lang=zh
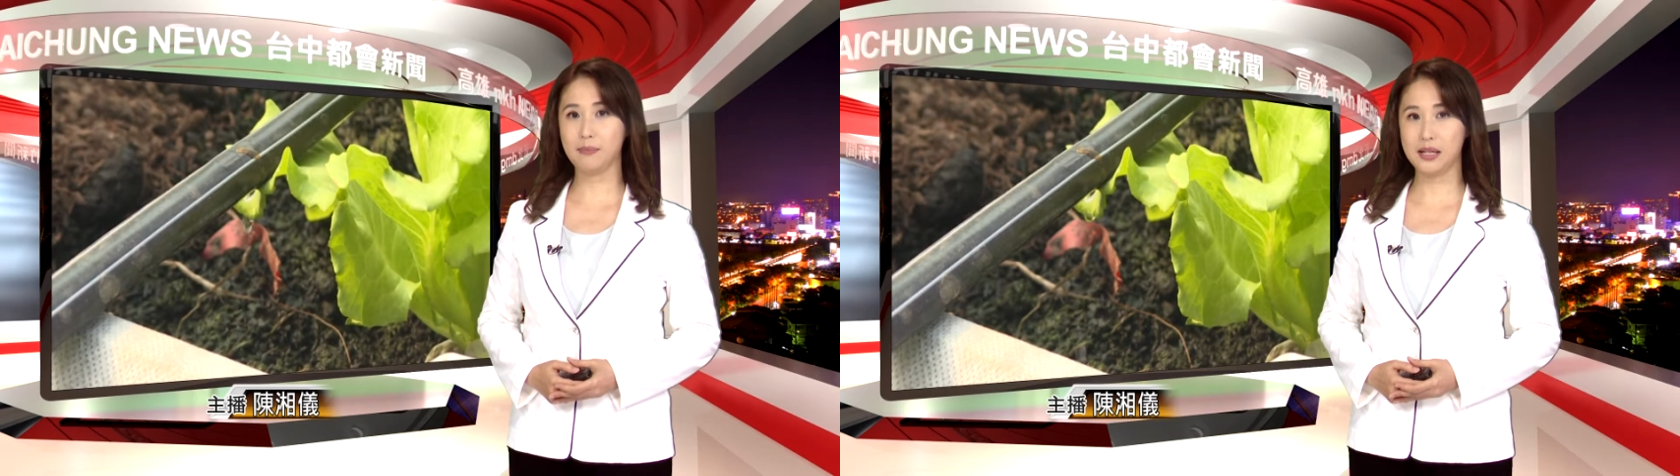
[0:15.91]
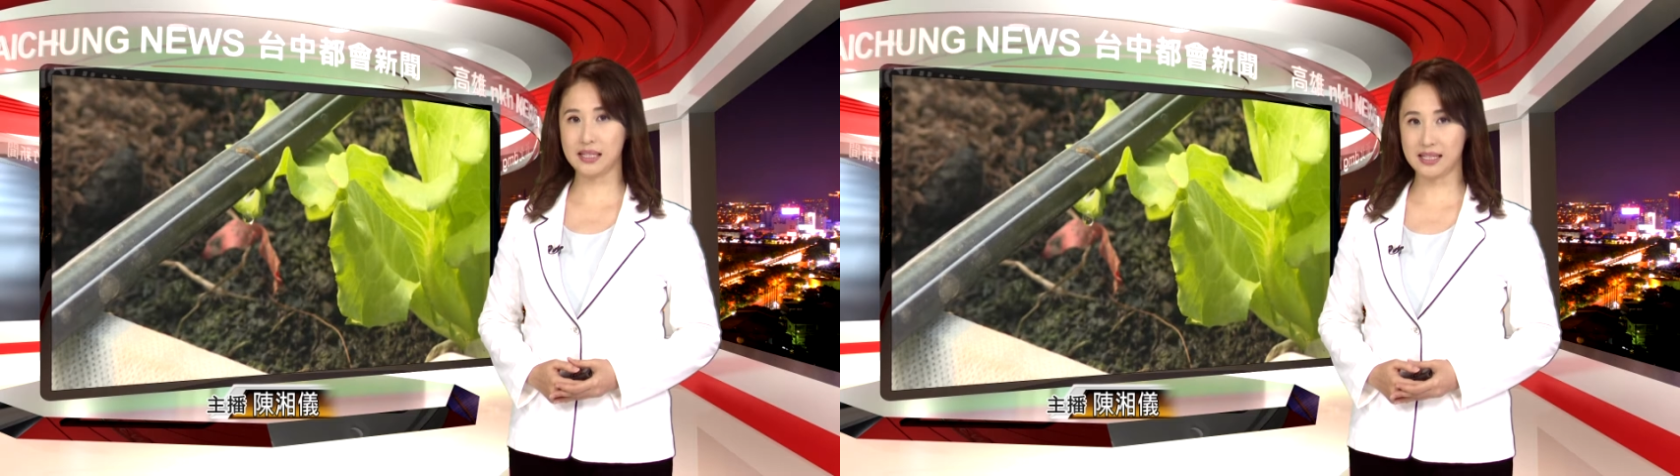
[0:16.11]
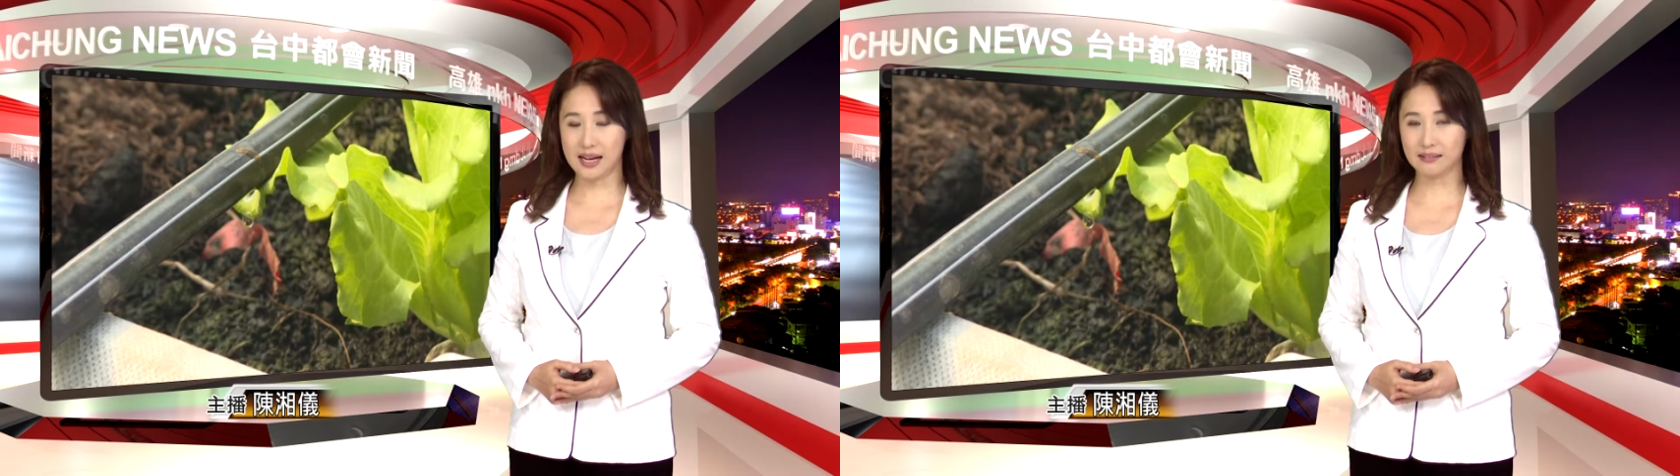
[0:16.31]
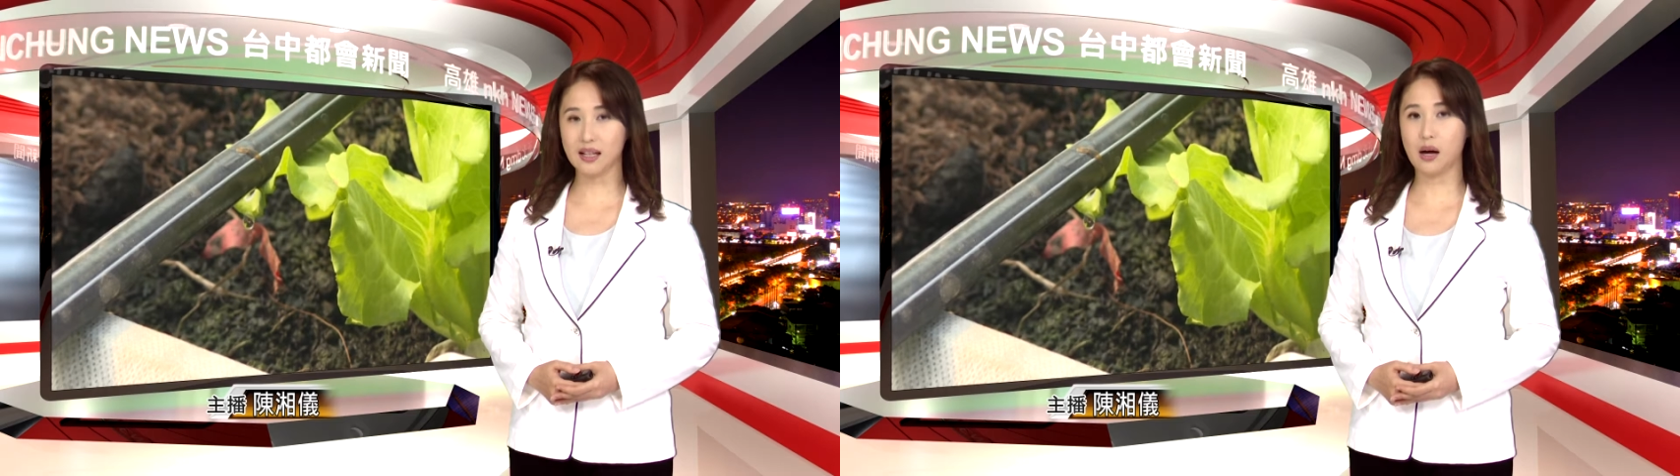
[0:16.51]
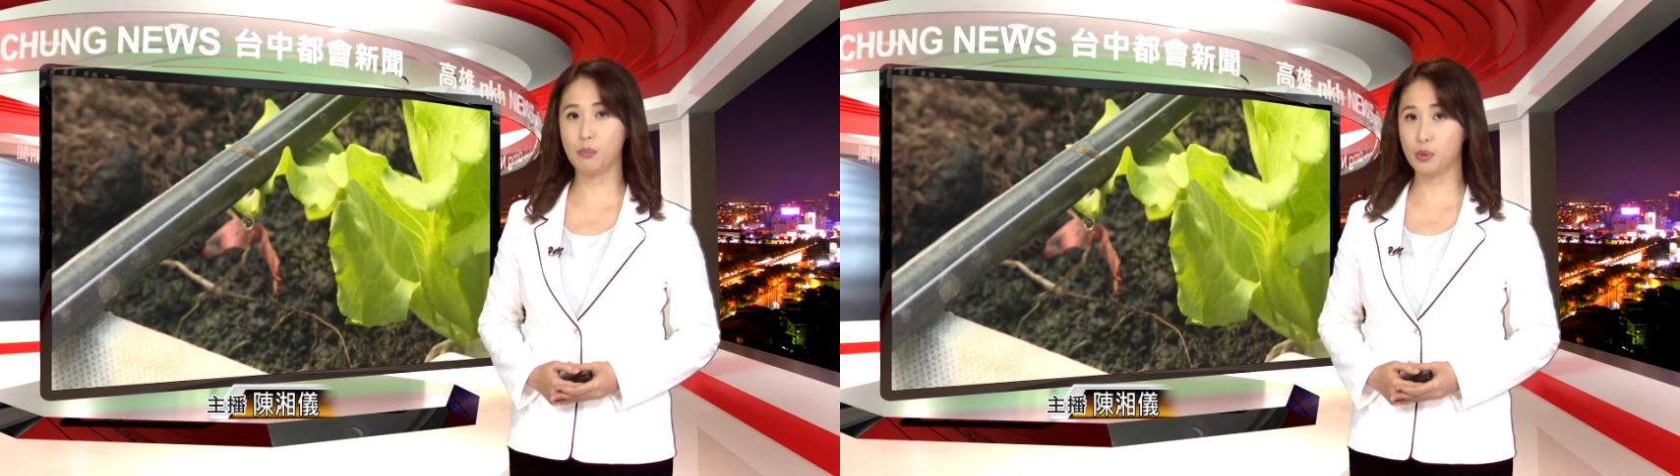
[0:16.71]
并强
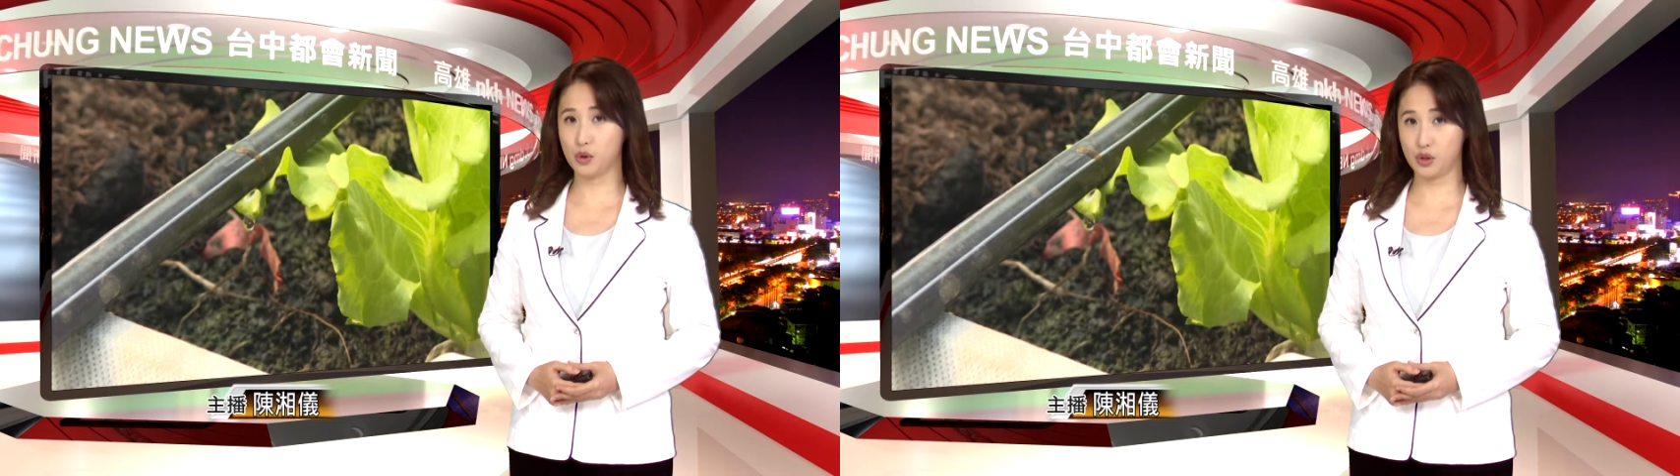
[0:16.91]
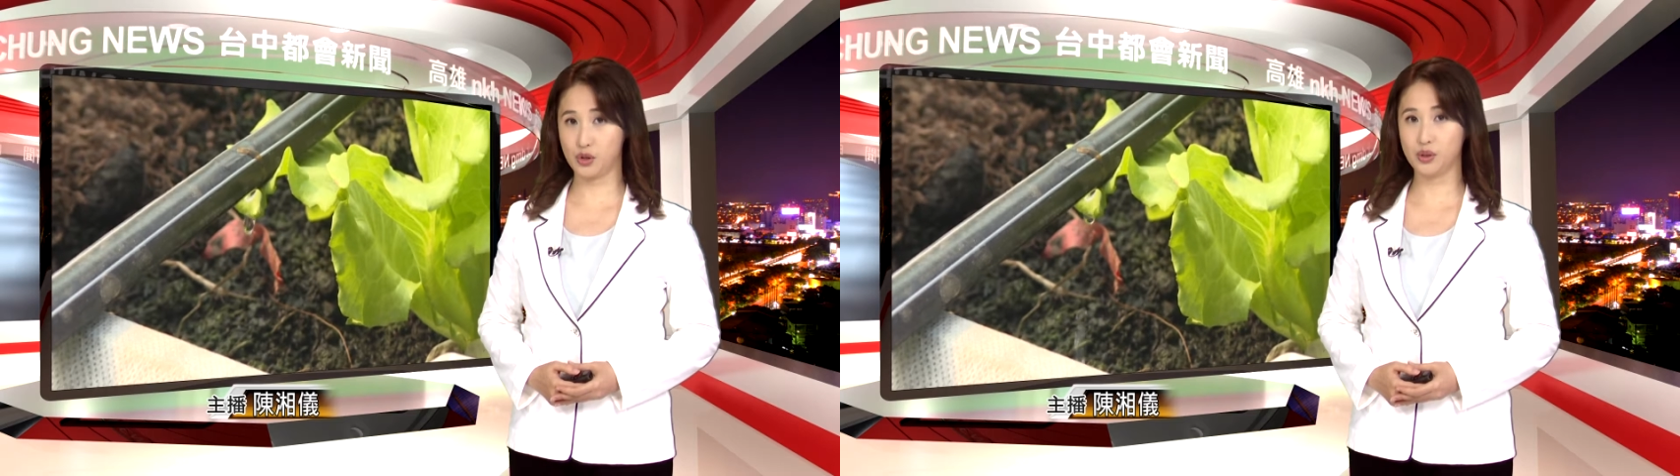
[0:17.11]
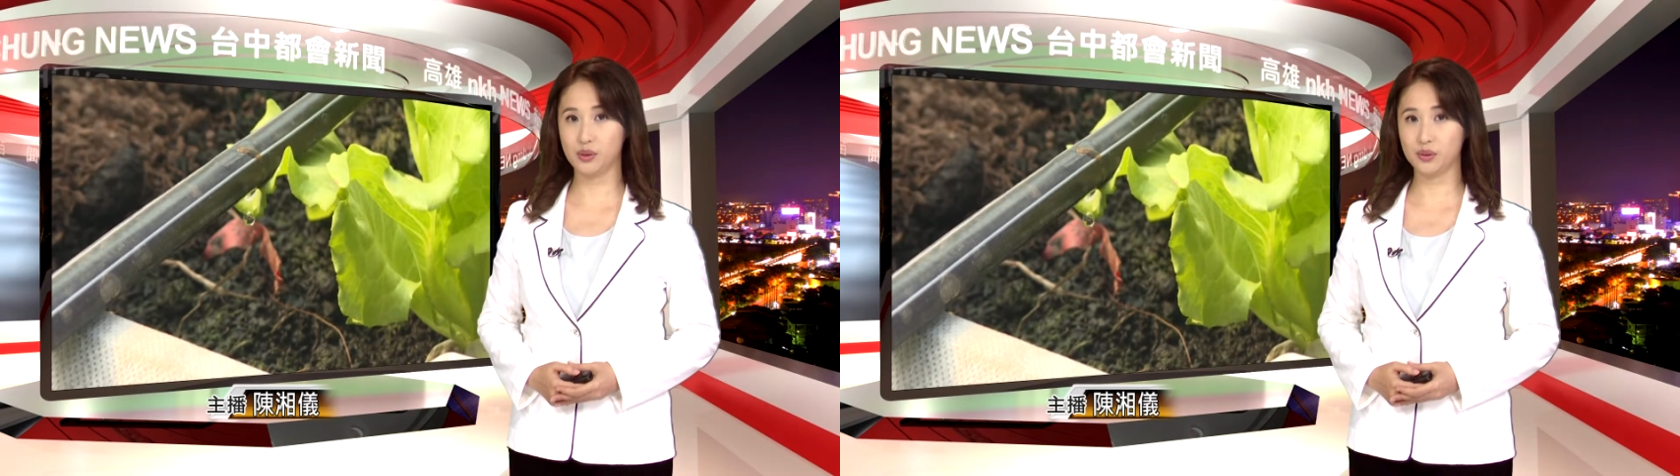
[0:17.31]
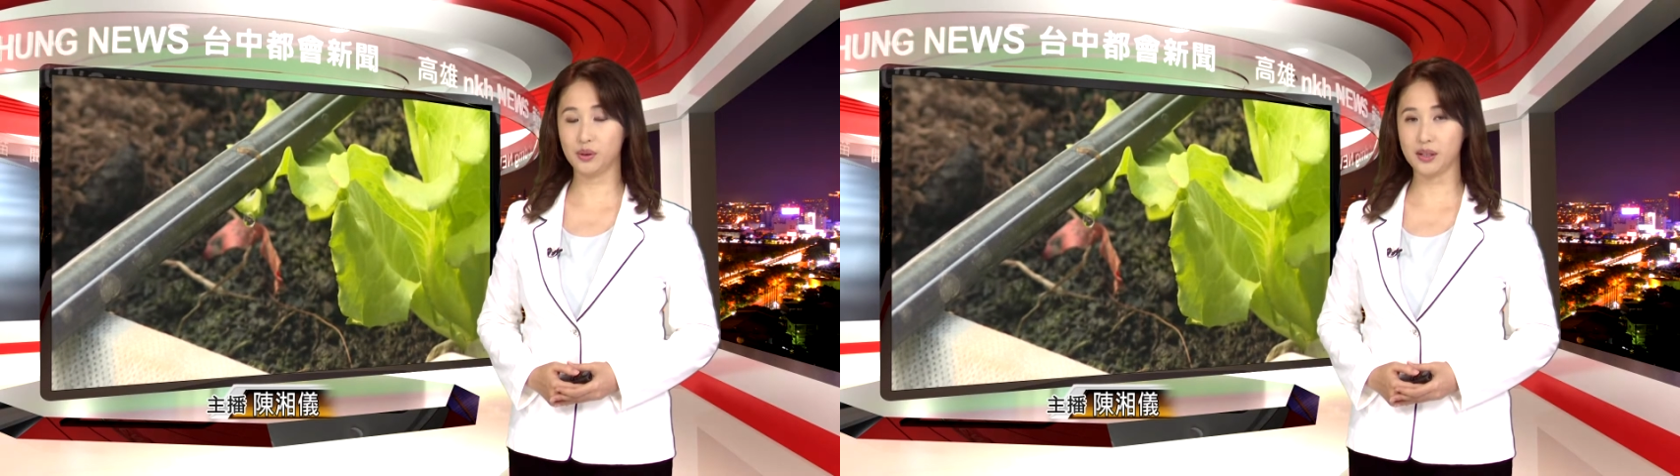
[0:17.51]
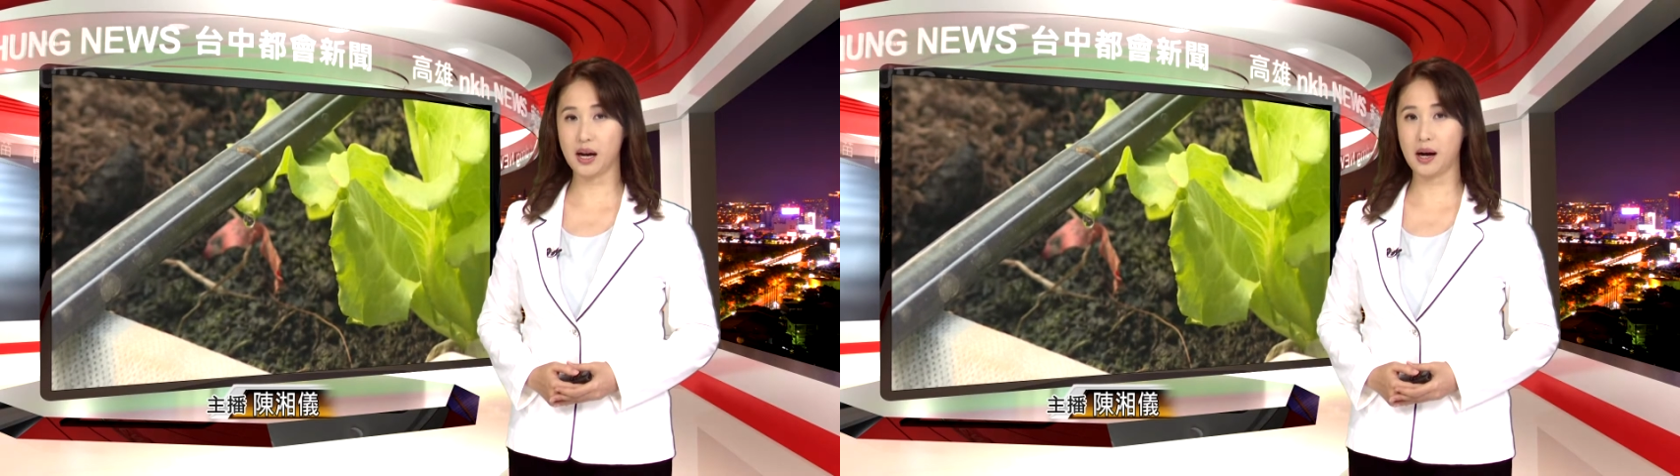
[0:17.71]
调不使用
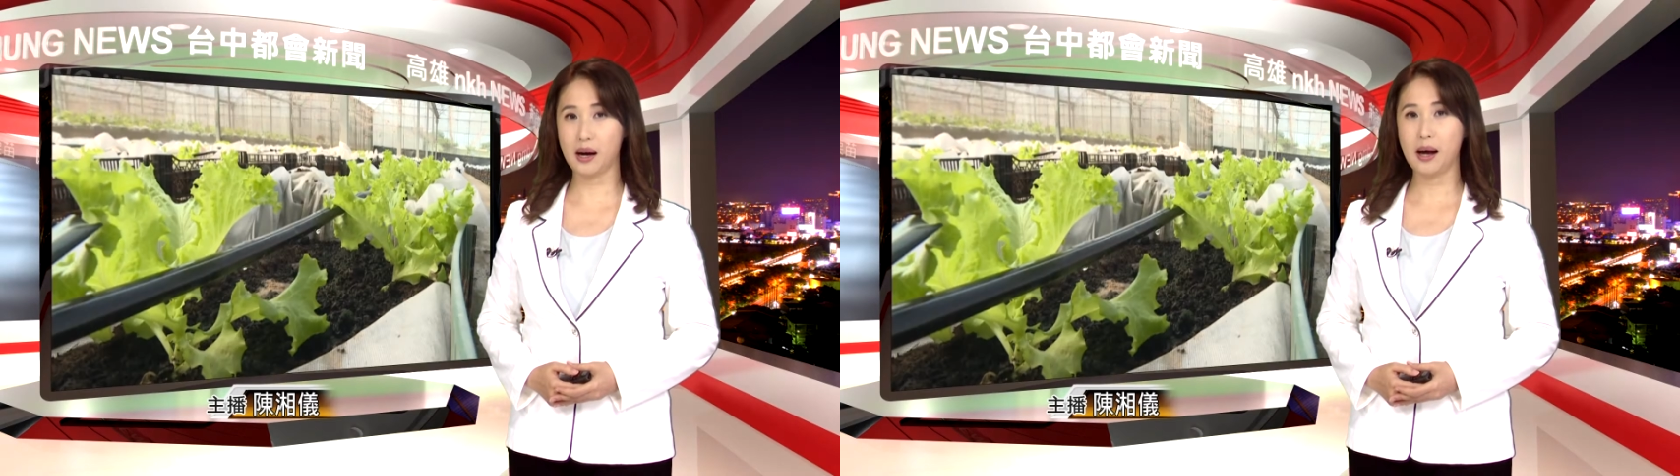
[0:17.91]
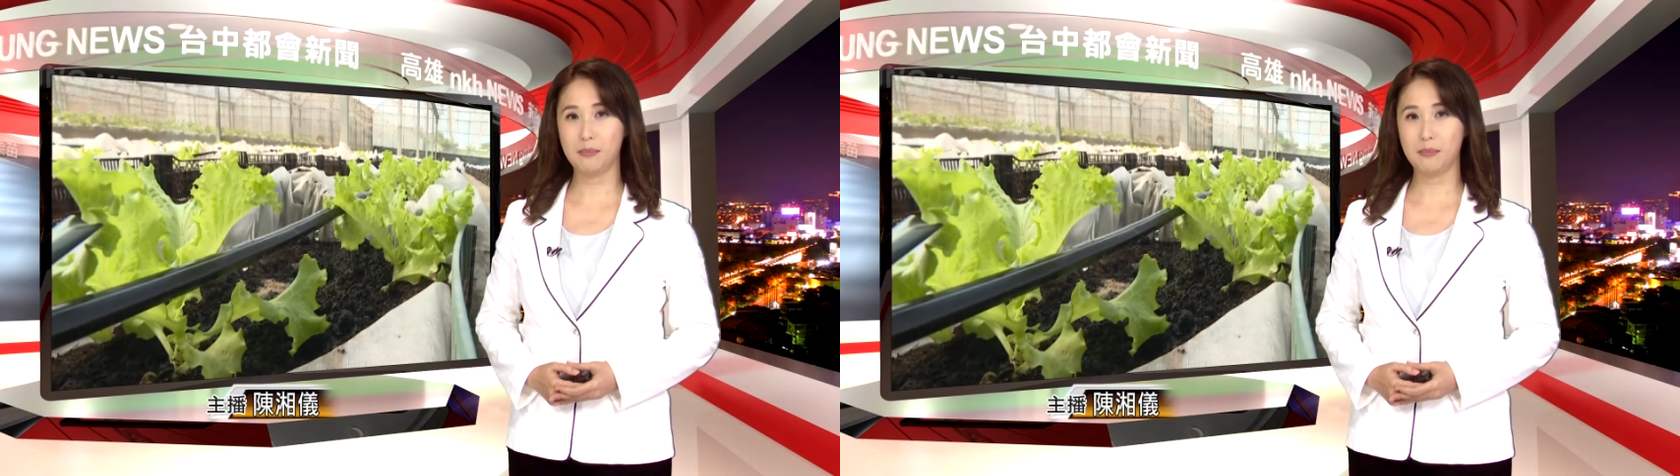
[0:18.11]
农药，